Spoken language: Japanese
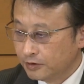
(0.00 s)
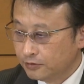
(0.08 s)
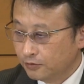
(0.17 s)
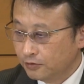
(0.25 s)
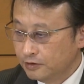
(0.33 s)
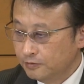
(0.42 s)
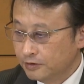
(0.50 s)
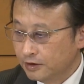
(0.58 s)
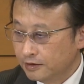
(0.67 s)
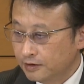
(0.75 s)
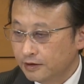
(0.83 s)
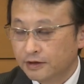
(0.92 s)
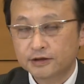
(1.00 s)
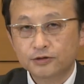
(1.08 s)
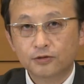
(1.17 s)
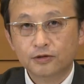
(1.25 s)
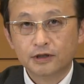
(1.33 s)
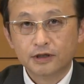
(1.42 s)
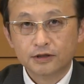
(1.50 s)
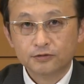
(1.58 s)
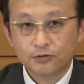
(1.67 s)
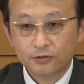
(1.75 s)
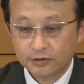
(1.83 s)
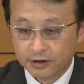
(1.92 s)
そこに向けて日本から
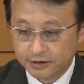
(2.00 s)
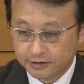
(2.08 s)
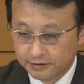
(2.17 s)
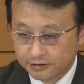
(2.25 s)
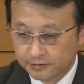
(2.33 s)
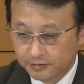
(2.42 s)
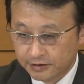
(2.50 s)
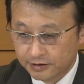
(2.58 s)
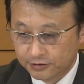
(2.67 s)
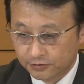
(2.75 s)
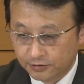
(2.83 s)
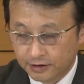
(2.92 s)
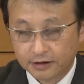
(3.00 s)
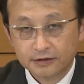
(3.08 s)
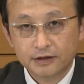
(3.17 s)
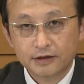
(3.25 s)
どのように発信すべきでしょうか。